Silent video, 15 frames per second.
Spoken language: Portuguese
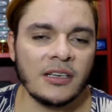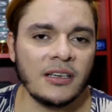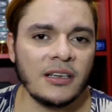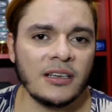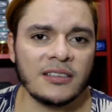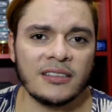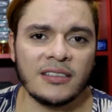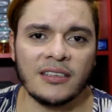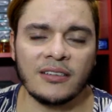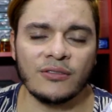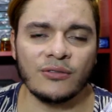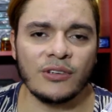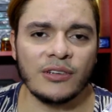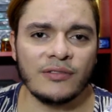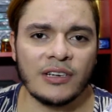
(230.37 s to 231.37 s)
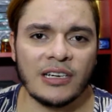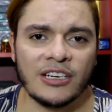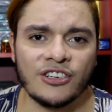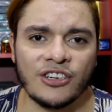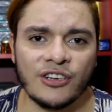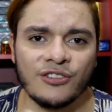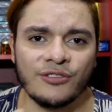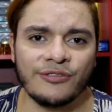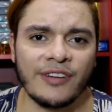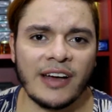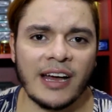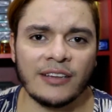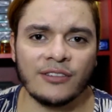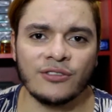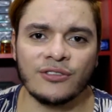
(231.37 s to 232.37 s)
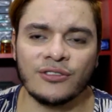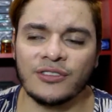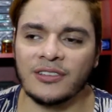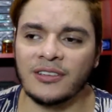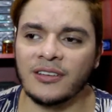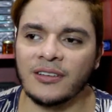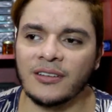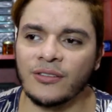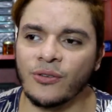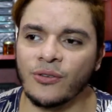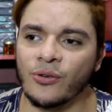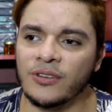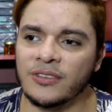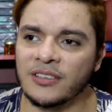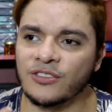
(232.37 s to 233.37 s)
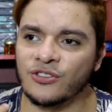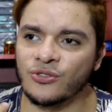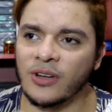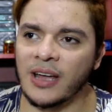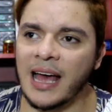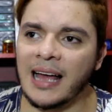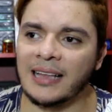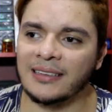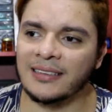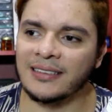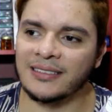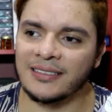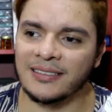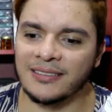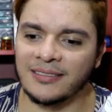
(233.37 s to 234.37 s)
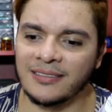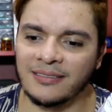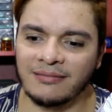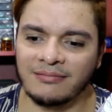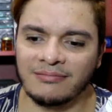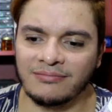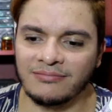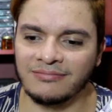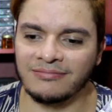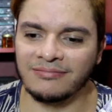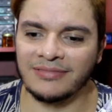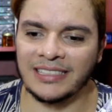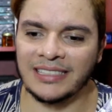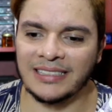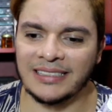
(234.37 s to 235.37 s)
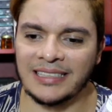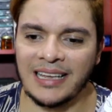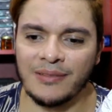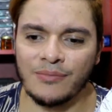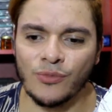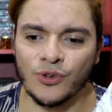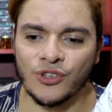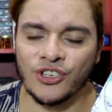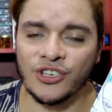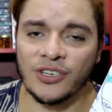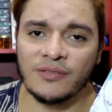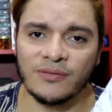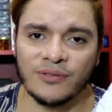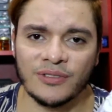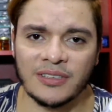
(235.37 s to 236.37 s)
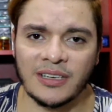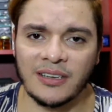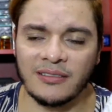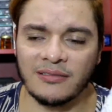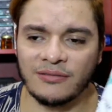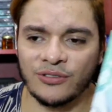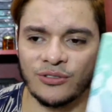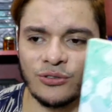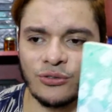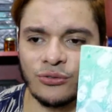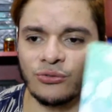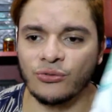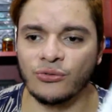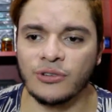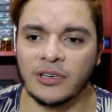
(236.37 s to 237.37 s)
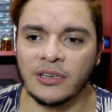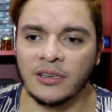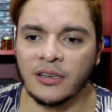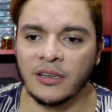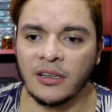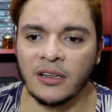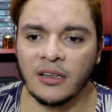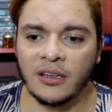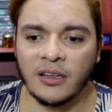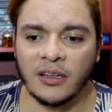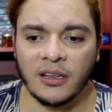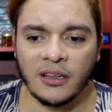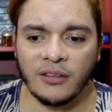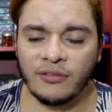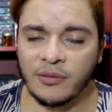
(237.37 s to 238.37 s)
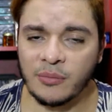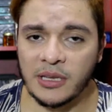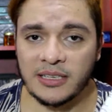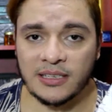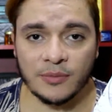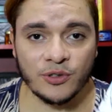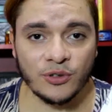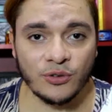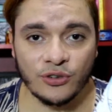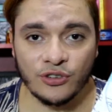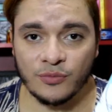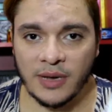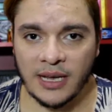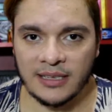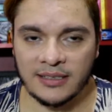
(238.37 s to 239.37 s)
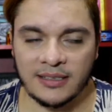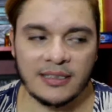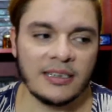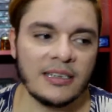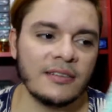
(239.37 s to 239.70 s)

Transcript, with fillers: E assim, o livro é cheio de fatos e coisas jogadas sem motivo, sem estrutura. Enfim, me decepcionou demais esse